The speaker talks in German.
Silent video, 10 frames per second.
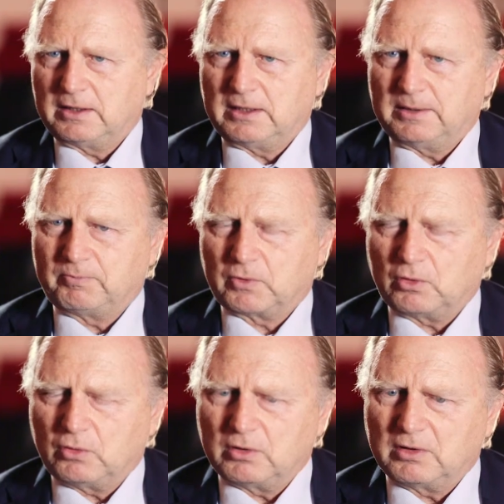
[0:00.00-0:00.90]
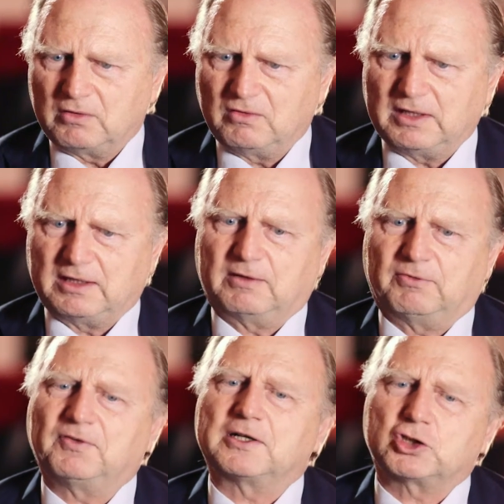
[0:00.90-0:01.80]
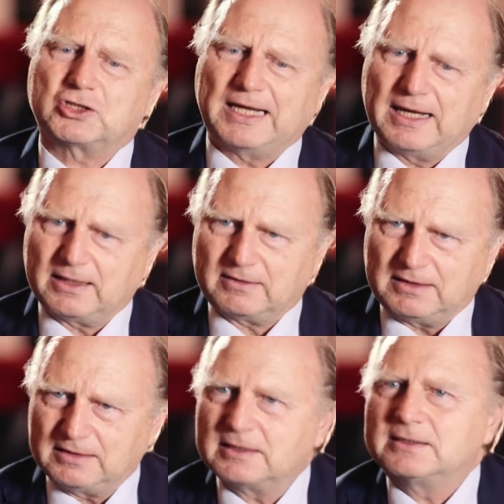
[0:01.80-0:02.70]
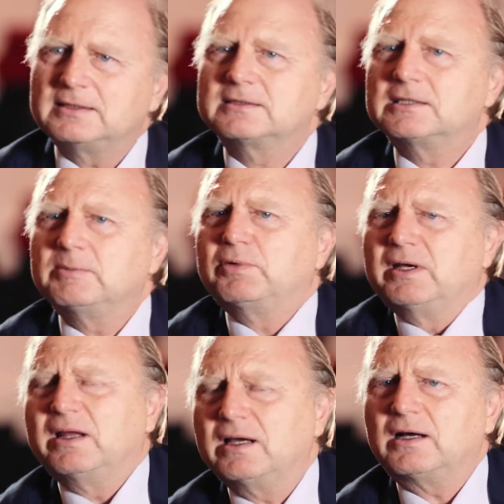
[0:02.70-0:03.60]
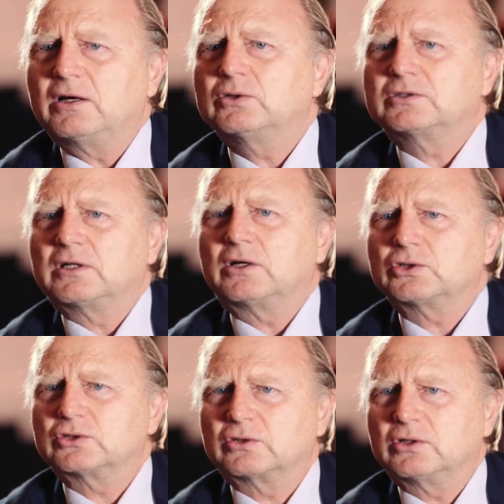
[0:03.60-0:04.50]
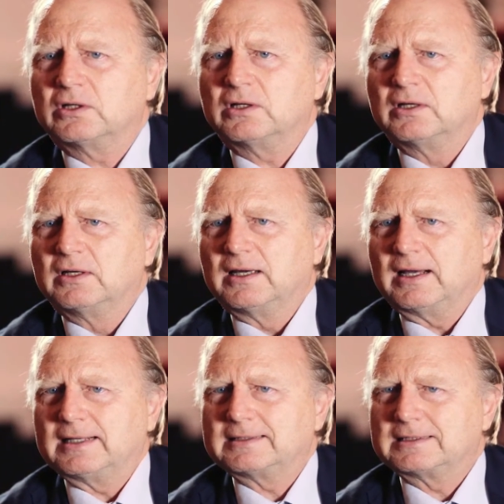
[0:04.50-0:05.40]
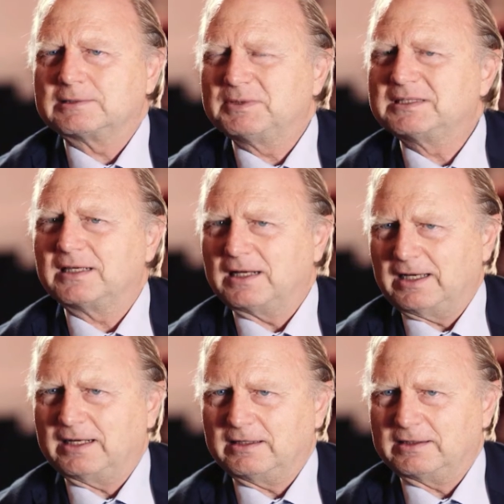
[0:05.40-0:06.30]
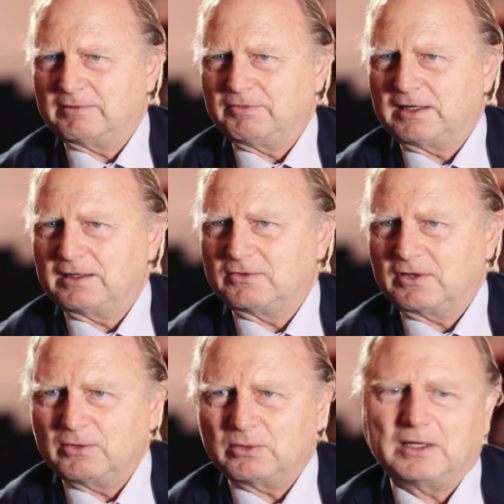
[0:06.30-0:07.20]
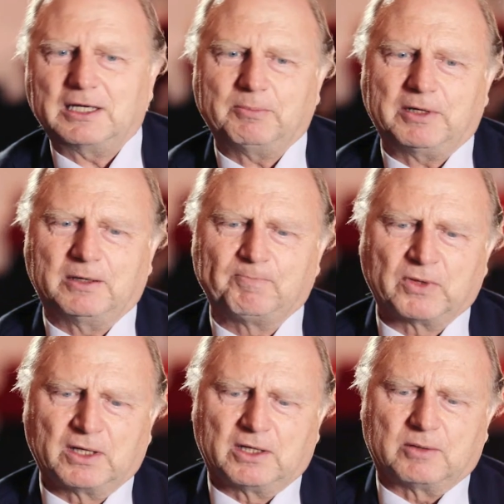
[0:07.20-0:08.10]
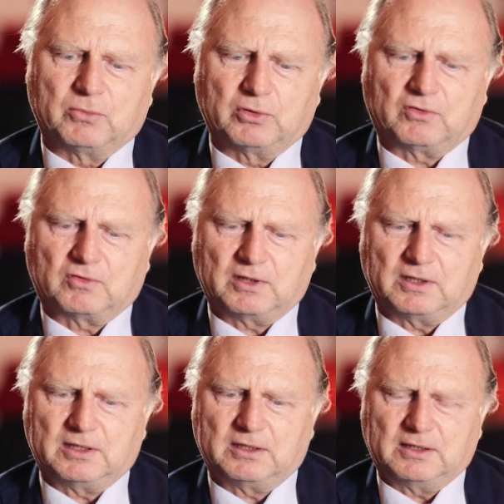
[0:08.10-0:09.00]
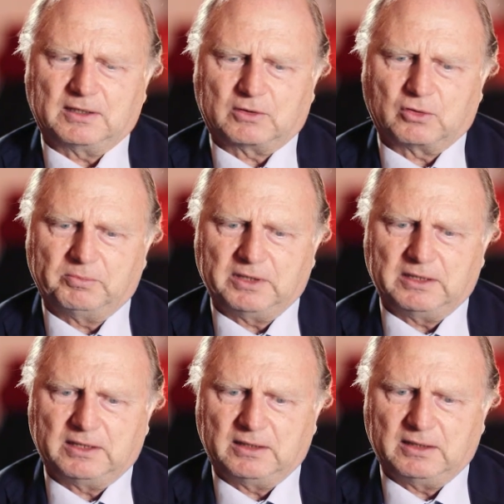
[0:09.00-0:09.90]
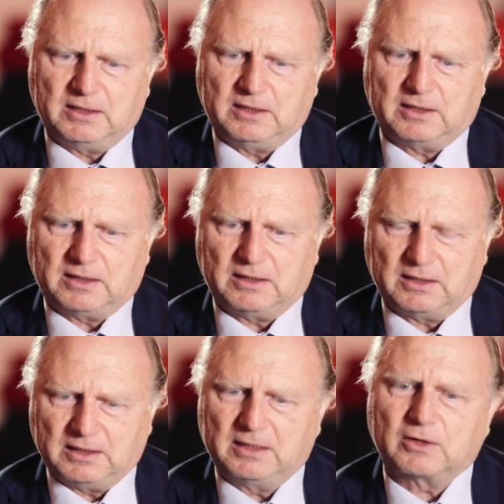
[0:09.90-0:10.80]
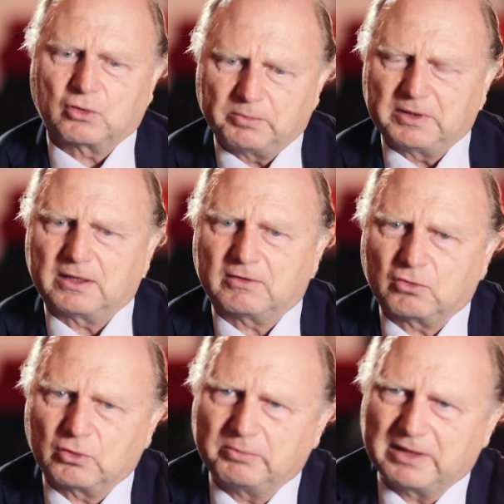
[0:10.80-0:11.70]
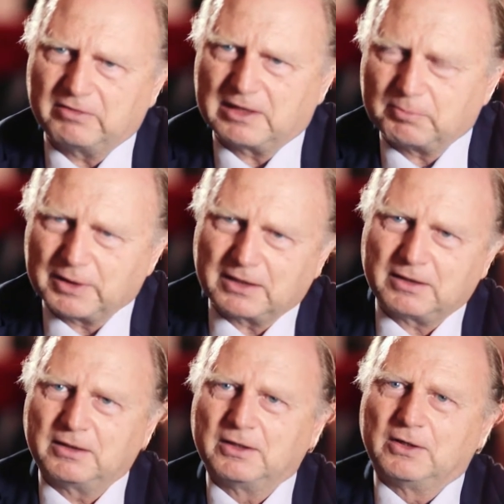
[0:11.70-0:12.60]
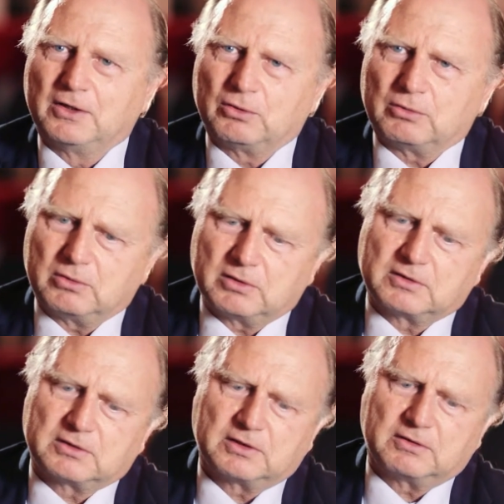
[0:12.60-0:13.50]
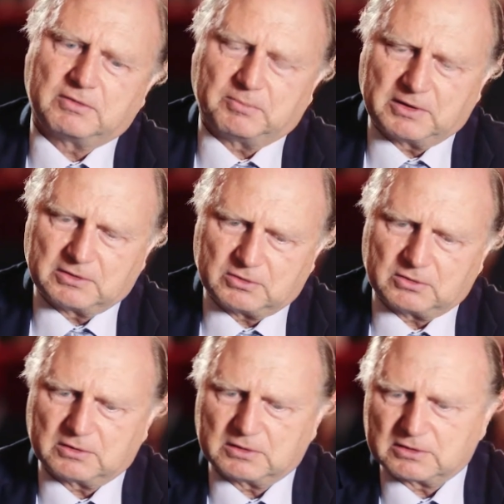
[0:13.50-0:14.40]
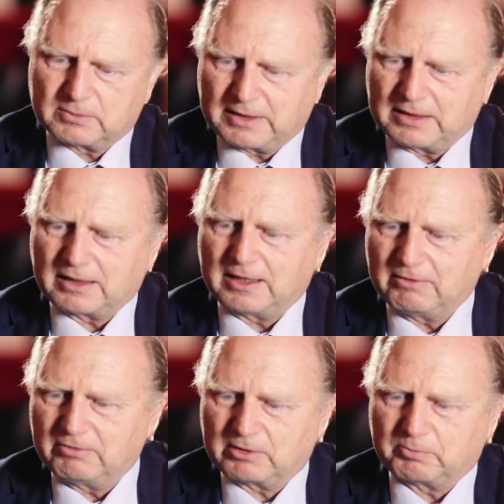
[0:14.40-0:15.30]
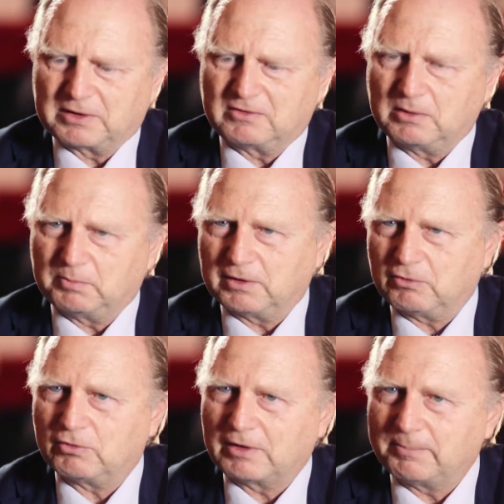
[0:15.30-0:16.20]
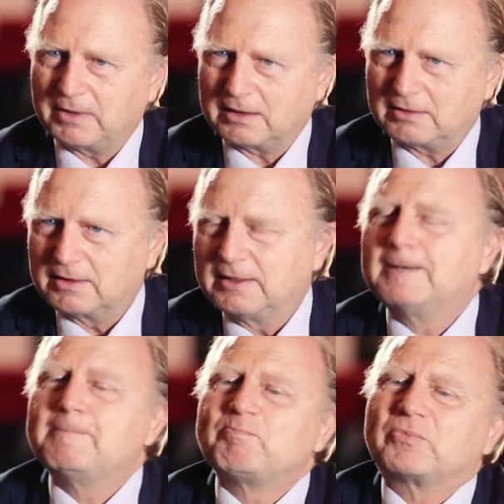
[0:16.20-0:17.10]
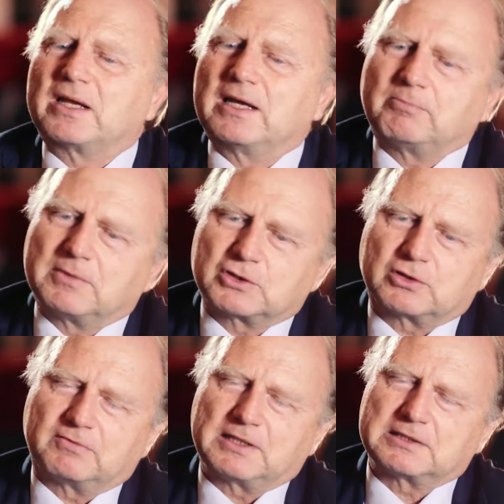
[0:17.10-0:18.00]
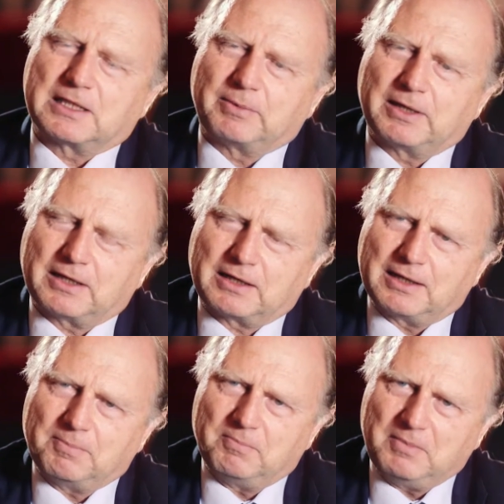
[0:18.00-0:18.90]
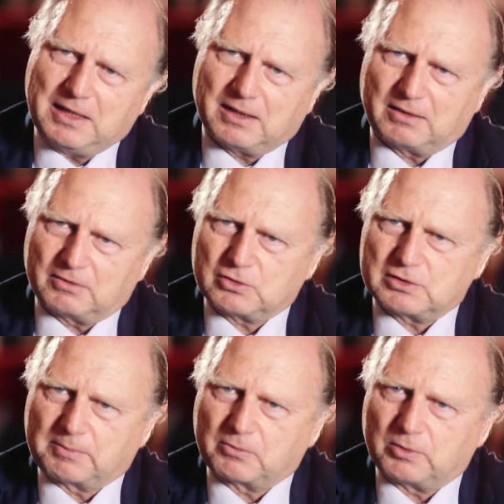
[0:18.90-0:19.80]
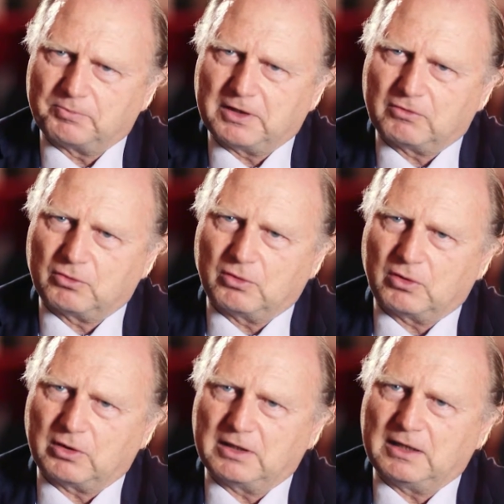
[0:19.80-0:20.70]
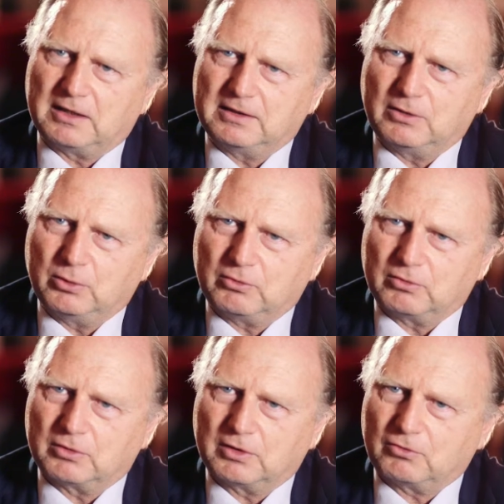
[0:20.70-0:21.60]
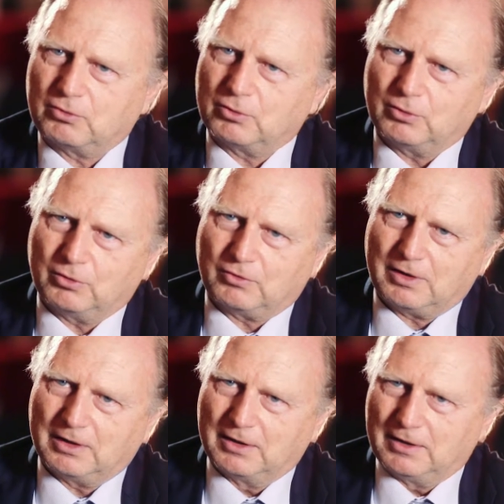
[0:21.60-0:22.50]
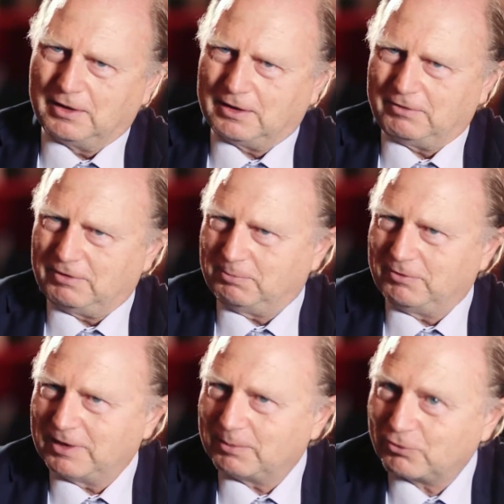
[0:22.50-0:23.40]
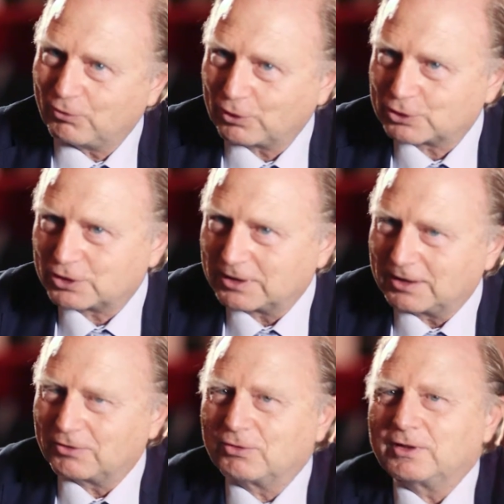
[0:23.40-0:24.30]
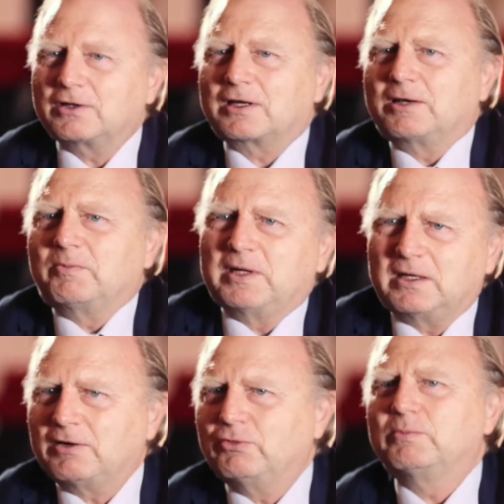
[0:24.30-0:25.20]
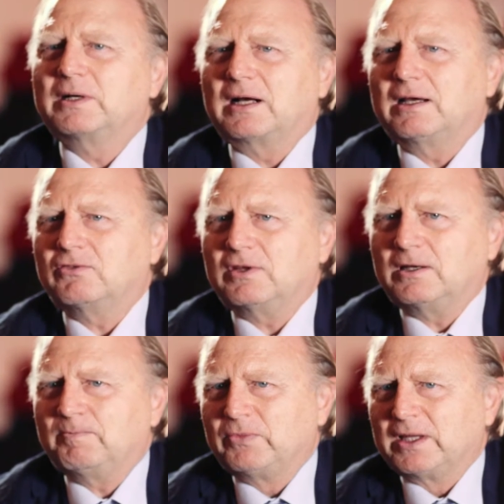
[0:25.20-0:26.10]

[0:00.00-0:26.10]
ähm, und sich verstärkt interdisziplinär austauschen können, als es bisher eigentlich der Fall ist. Ein Unternehmer muss äh, Dinge kombinieren, die äh, in der Kombination Mehrwert bringen. Und äh, wenn man so zwei, drei Wirkprinzipien zusammen hat, dann hat man schon was. Aber je mehr zusammenkommt, desto origineller die Lösung, desto größer der Wettbewerbsfortschritt. Also ich kann mich dafür begeistern,